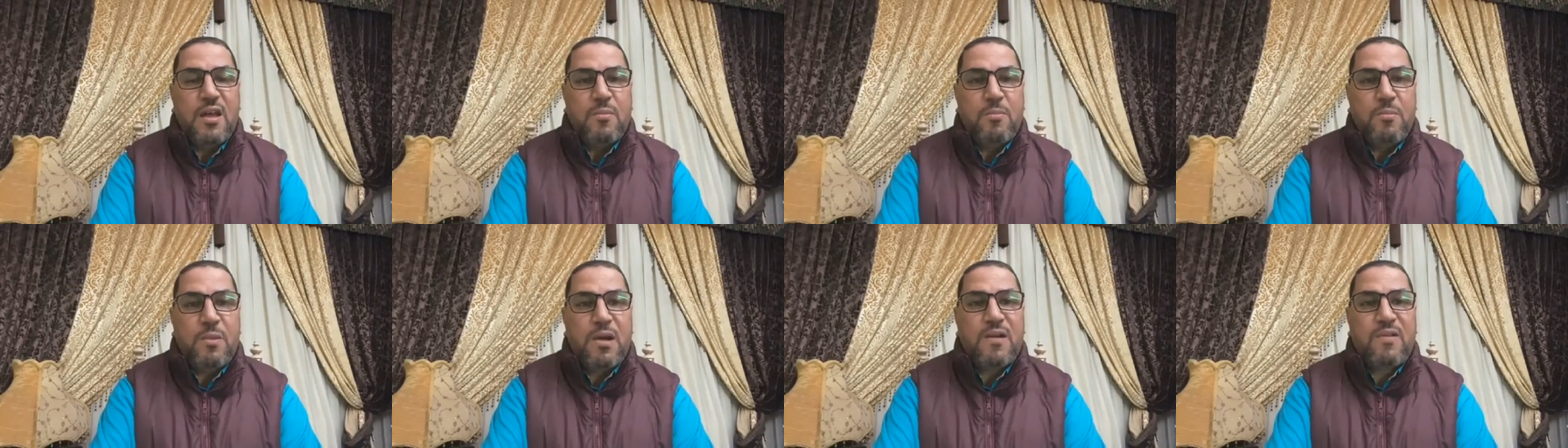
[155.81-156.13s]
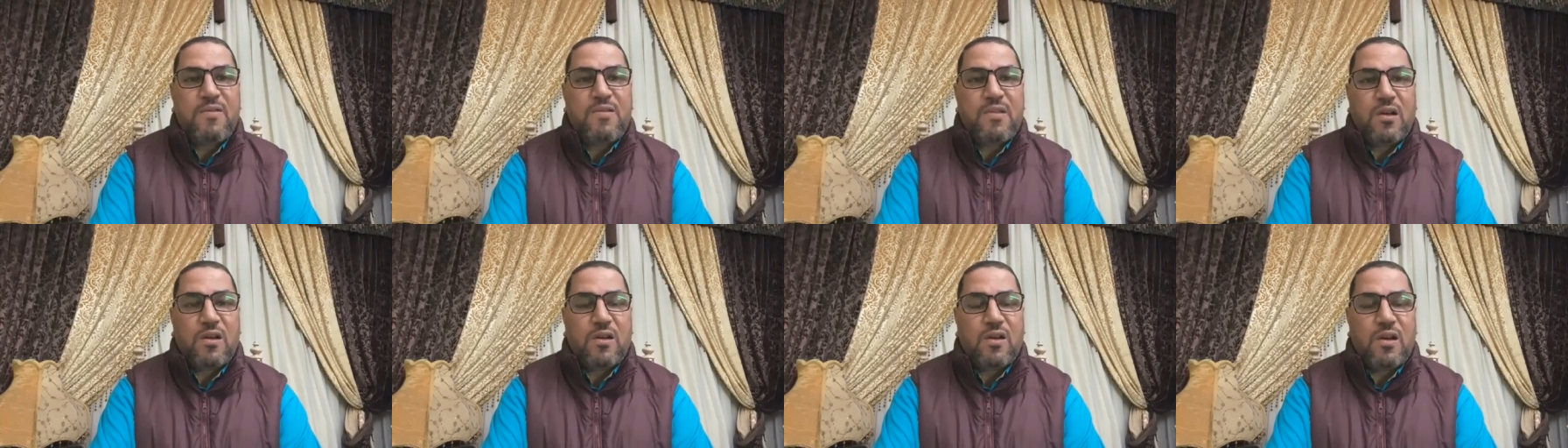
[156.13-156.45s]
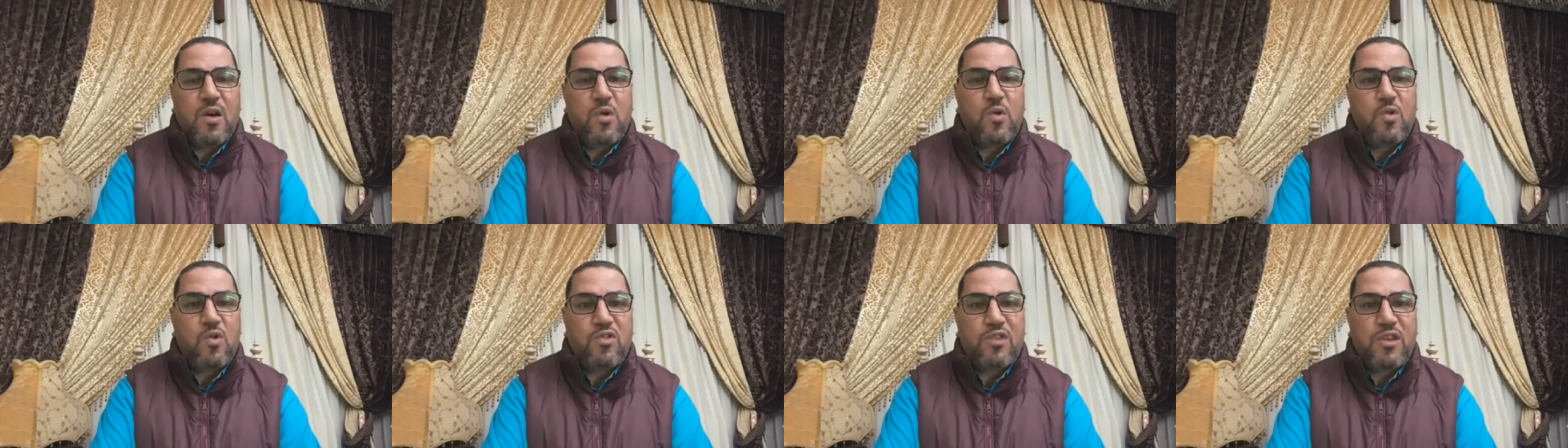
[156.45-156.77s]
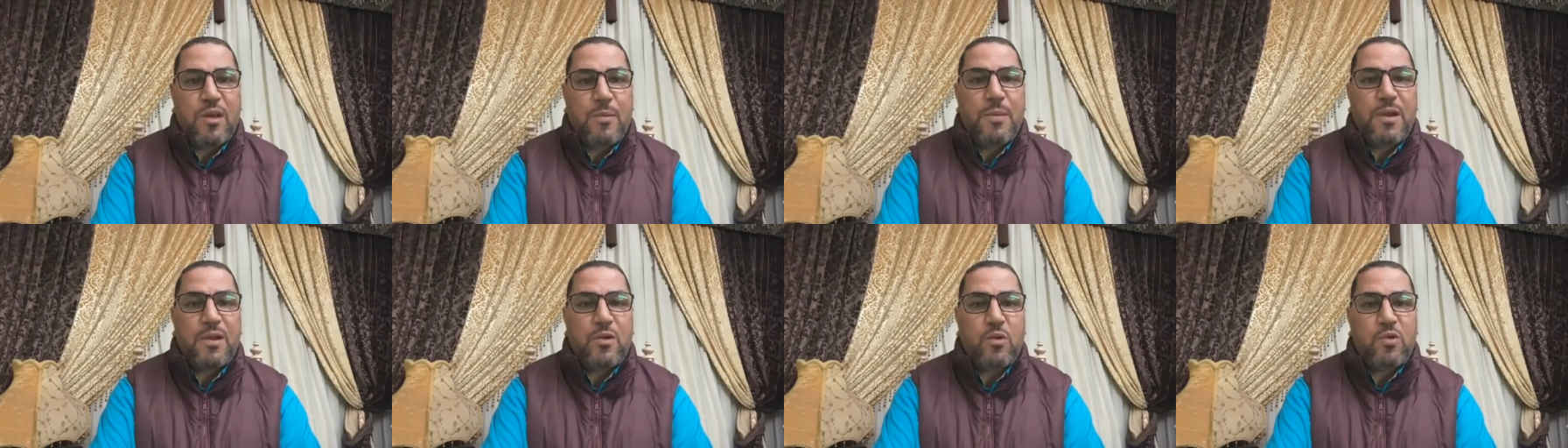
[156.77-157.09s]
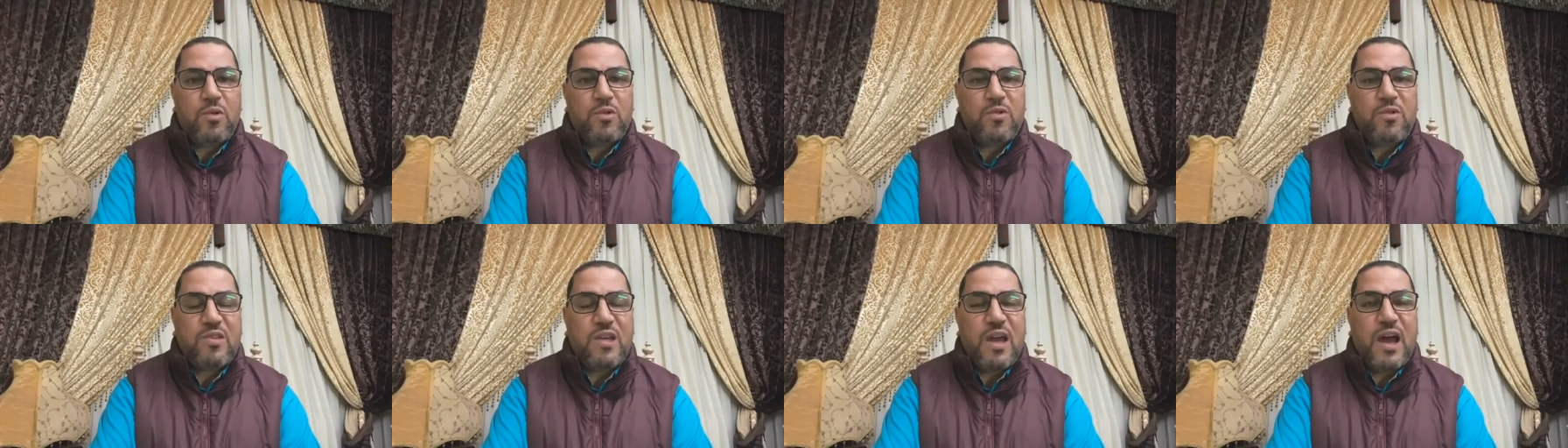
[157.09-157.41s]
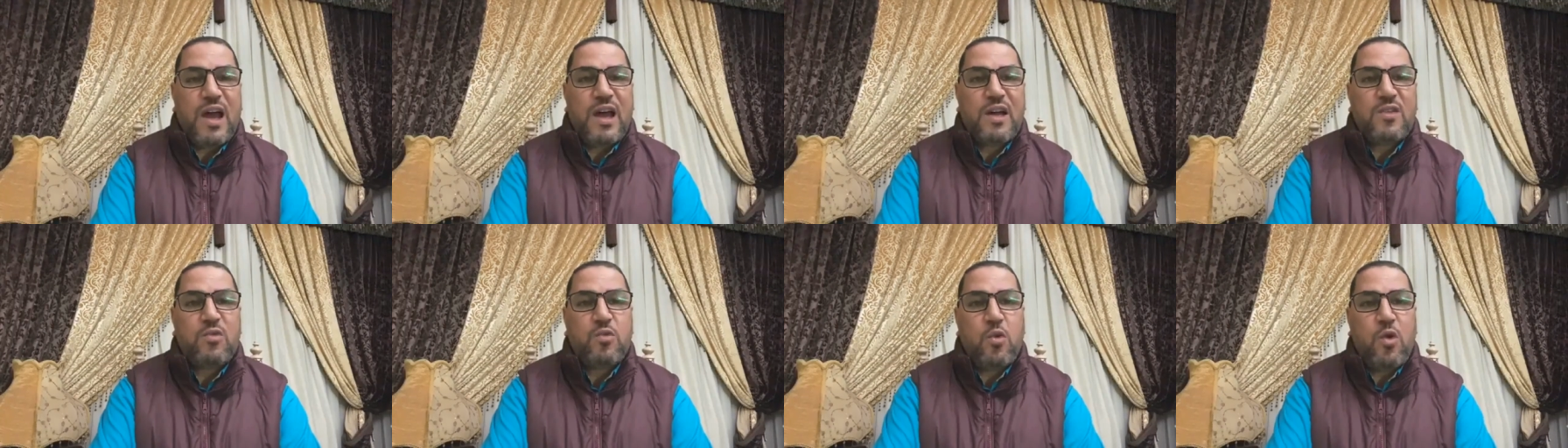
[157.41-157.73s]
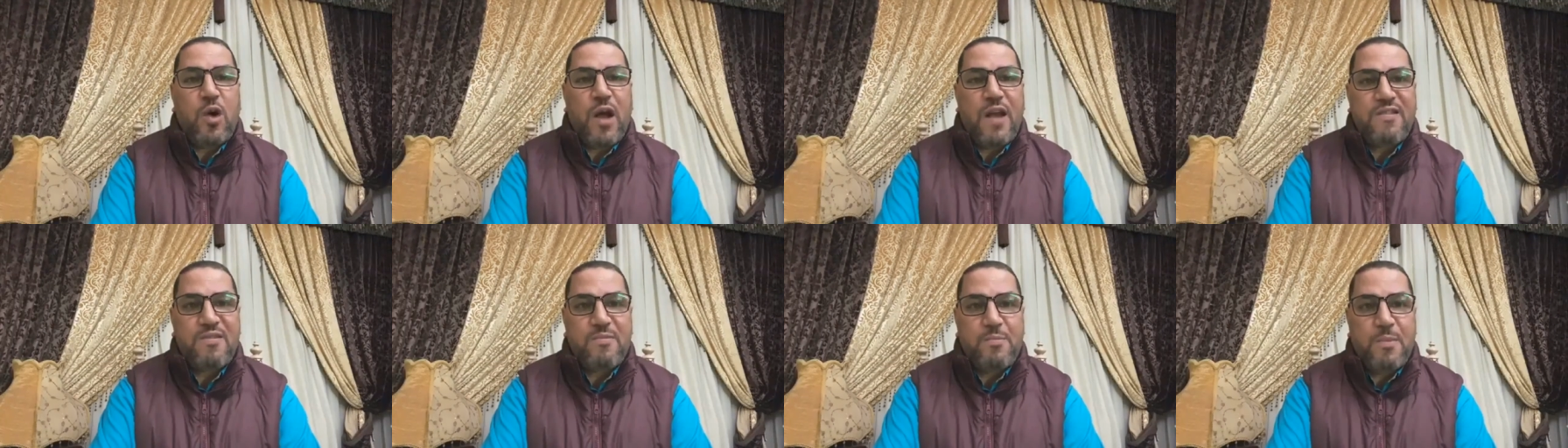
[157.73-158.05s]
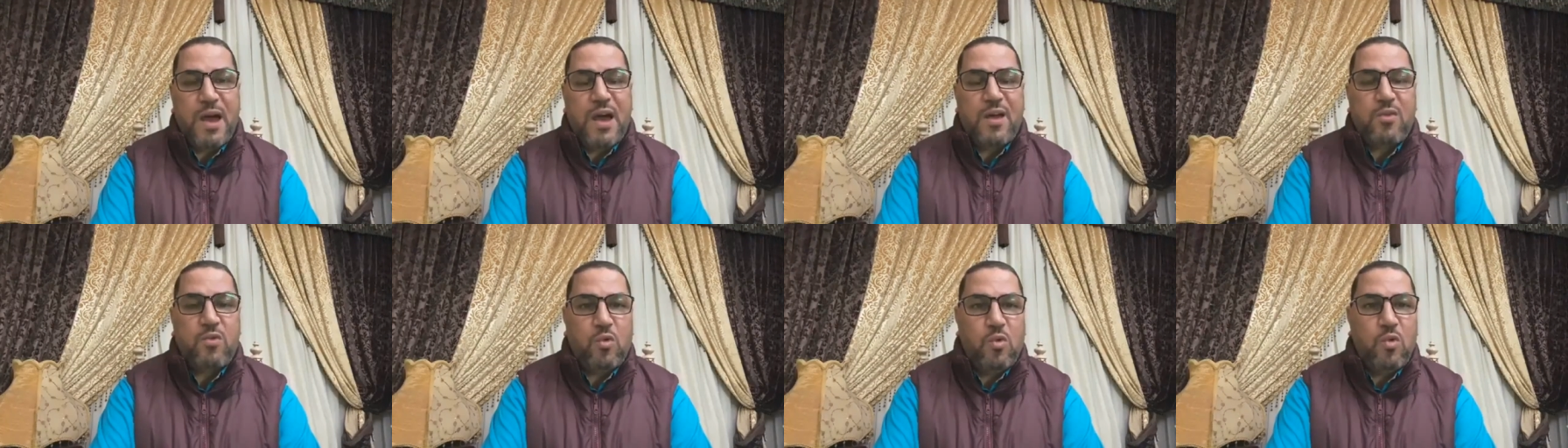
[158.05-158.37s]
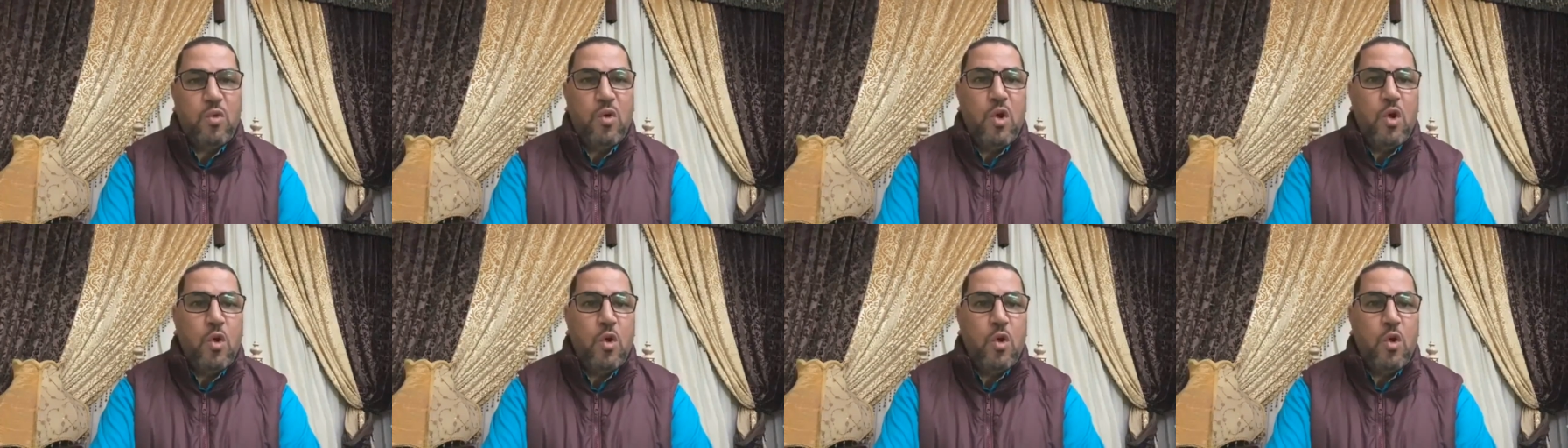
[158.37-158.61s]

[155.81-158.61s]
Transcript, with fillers: من سره زمن ساءته أزمانه